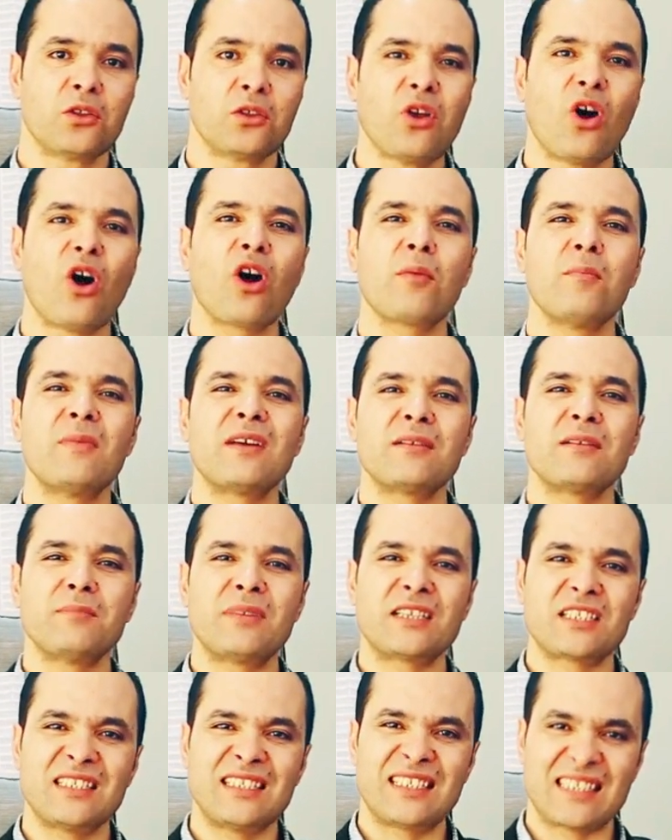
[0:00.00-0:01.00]

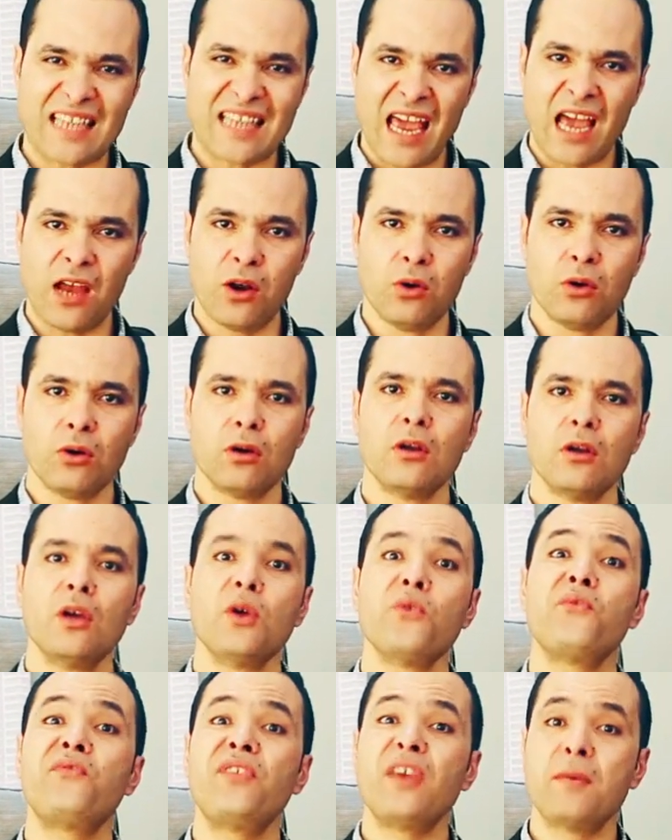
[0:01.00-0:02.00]
دونك باش نسهلوا
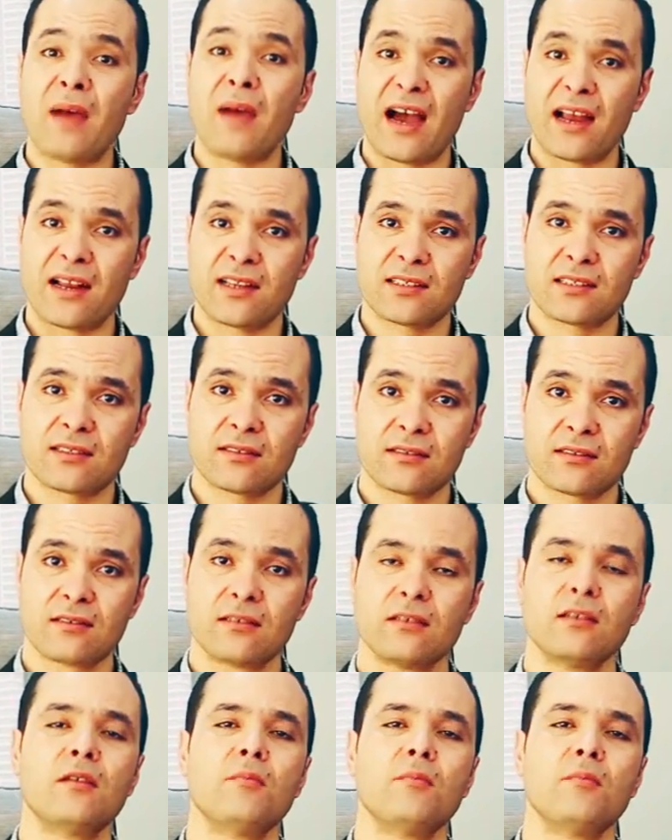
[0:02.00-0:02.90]
في مارس